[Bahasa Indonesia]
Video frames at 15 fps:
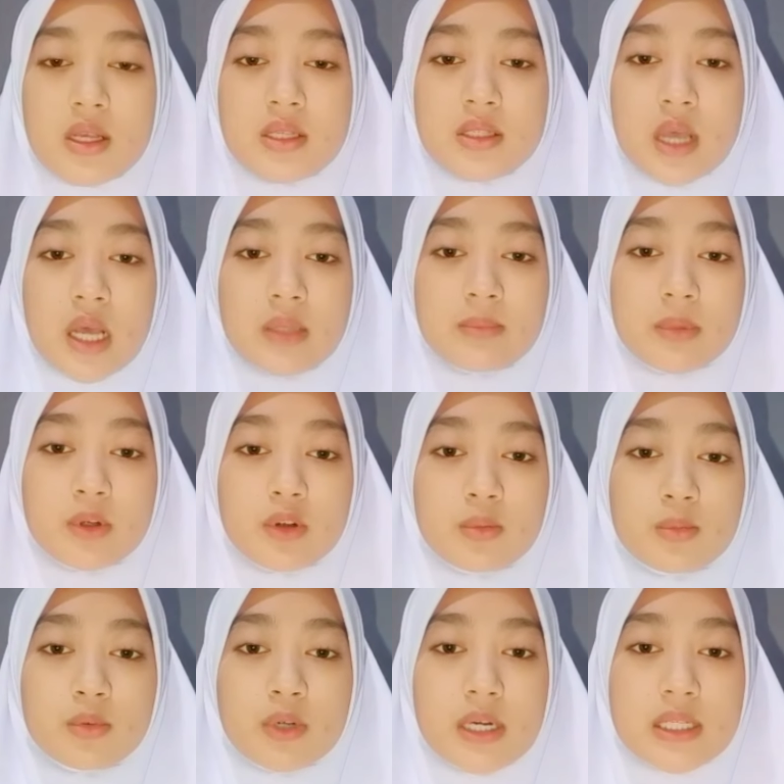Saat
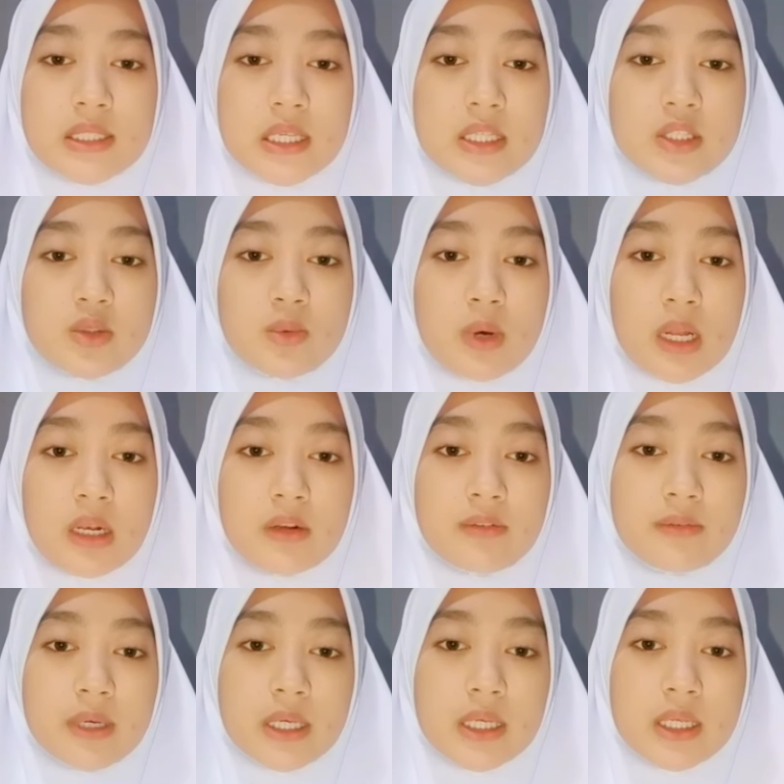berhubungan seksual,
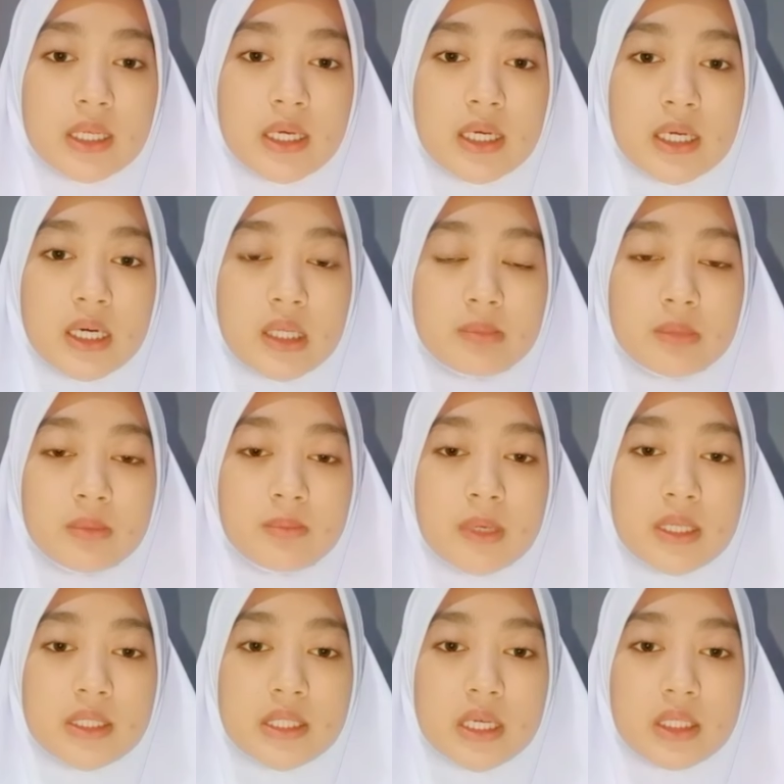vagina akan
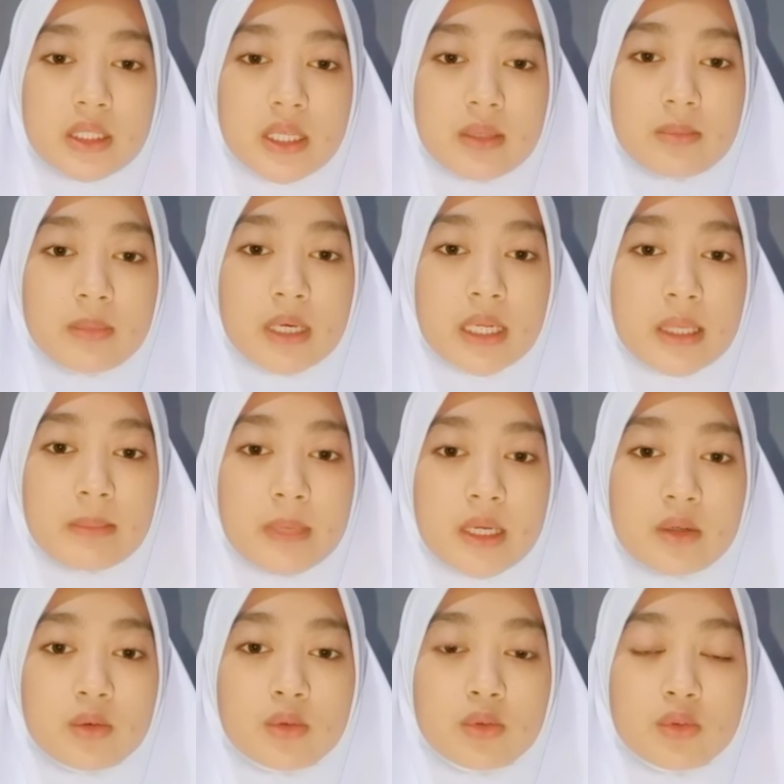memanjang dan
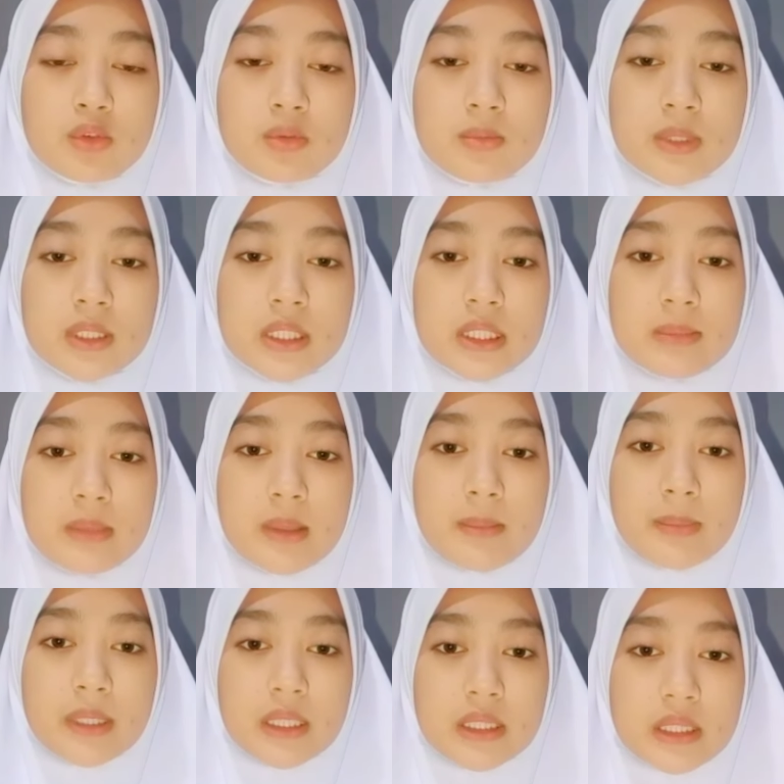melebar untuk menerima
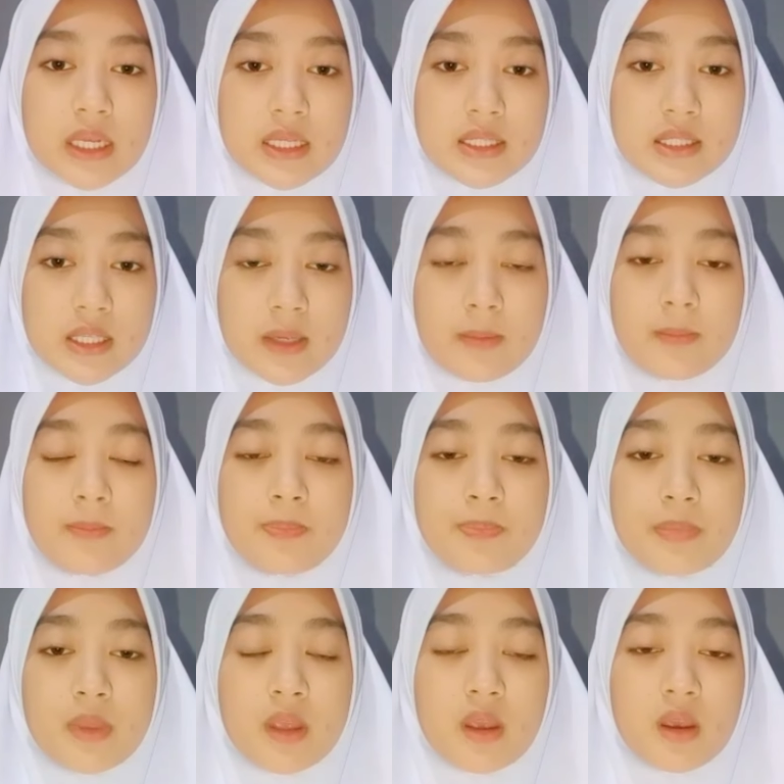penetrasi.
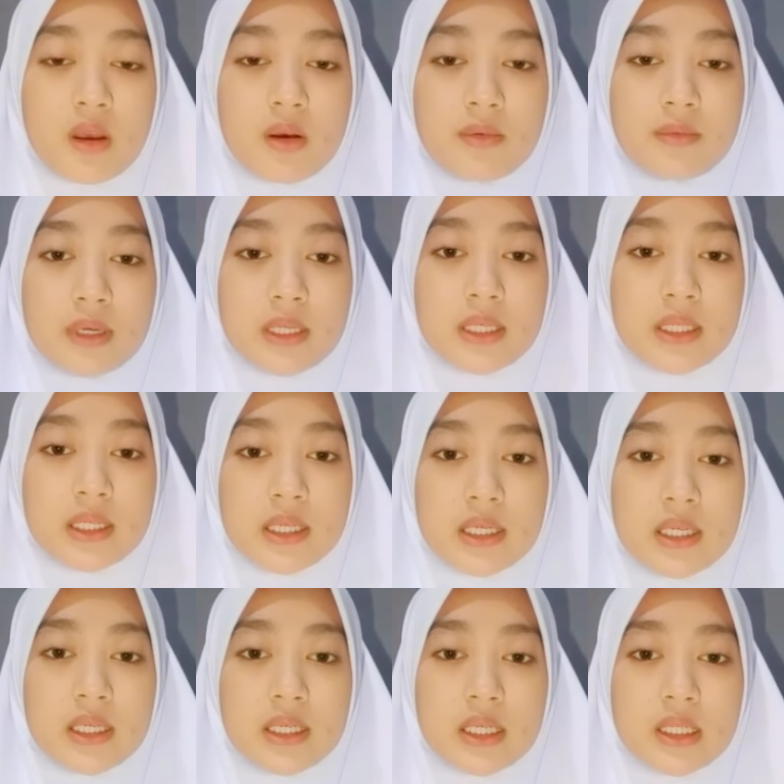
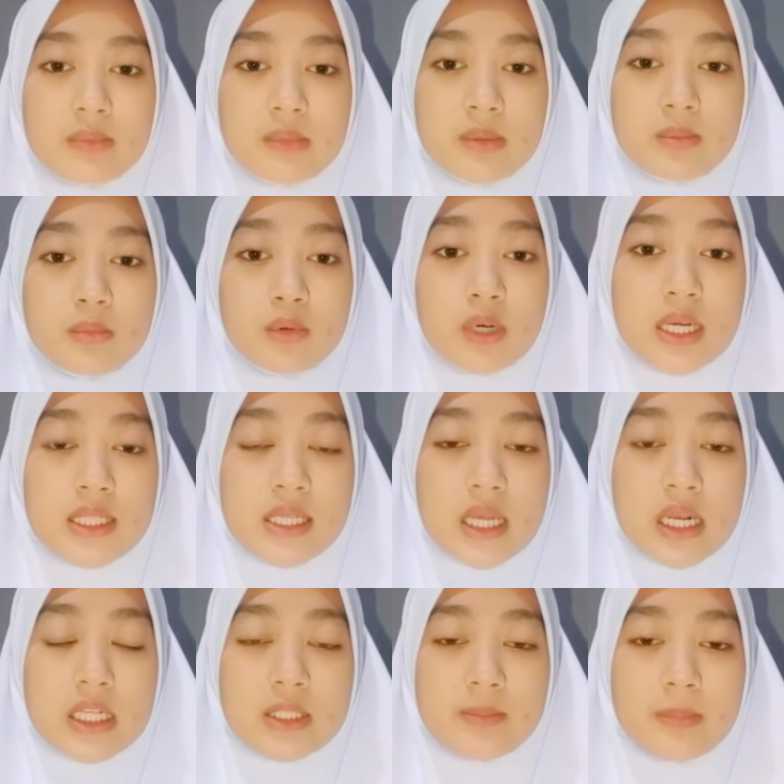Vagina akan membuka
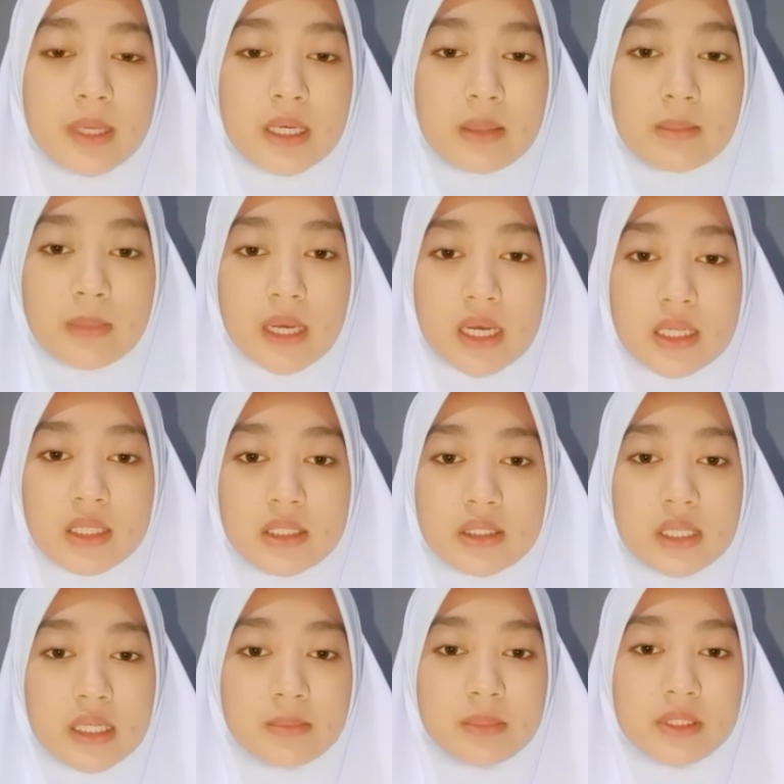jalan sperma
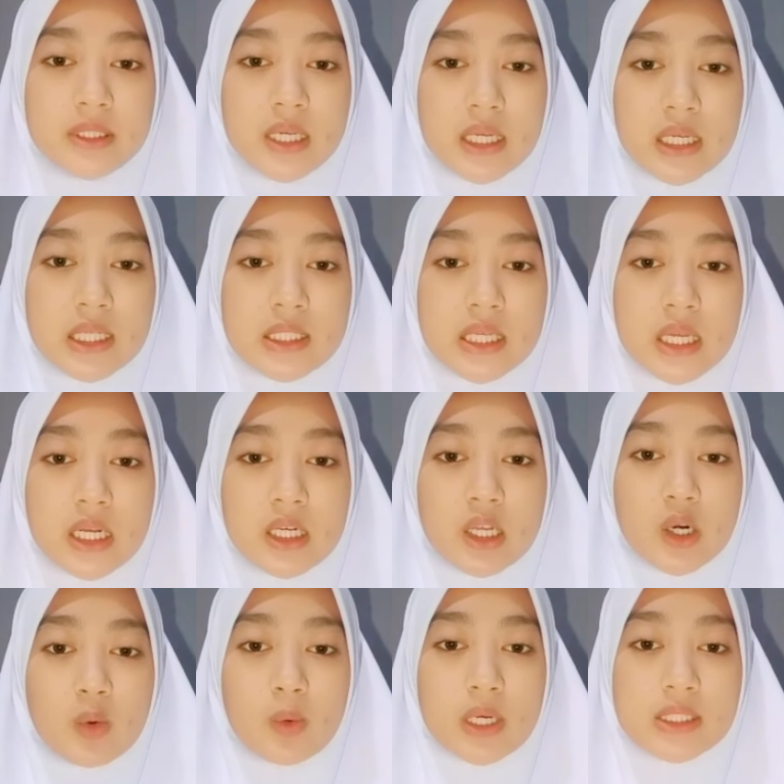dan menjadi jalan
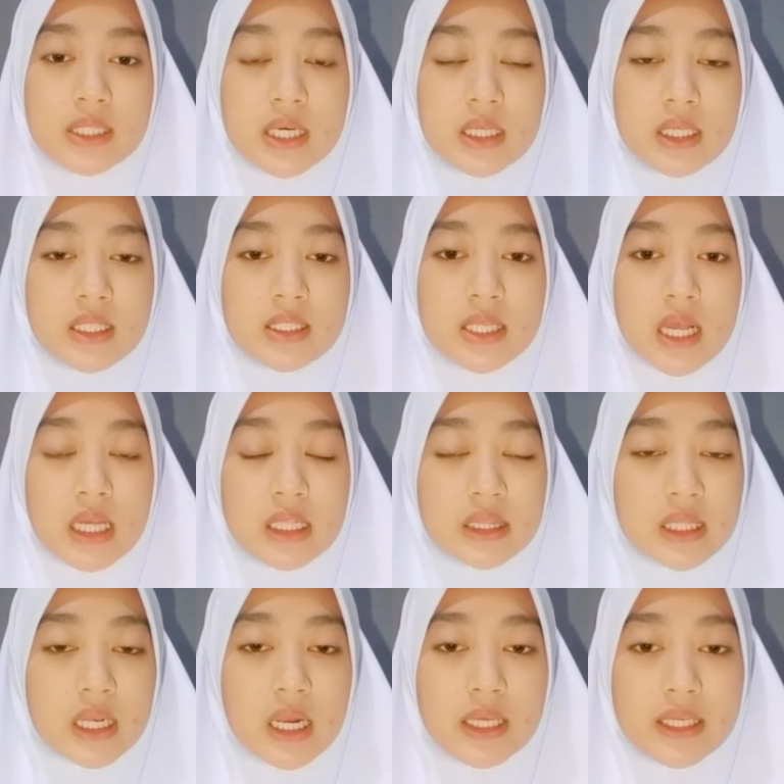keluar janin saat
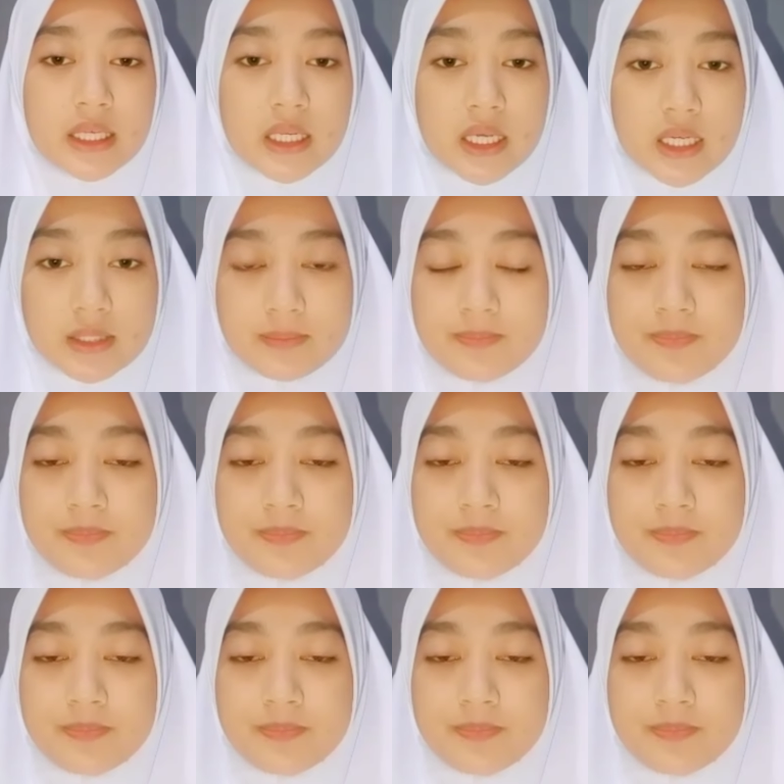dilahirkan.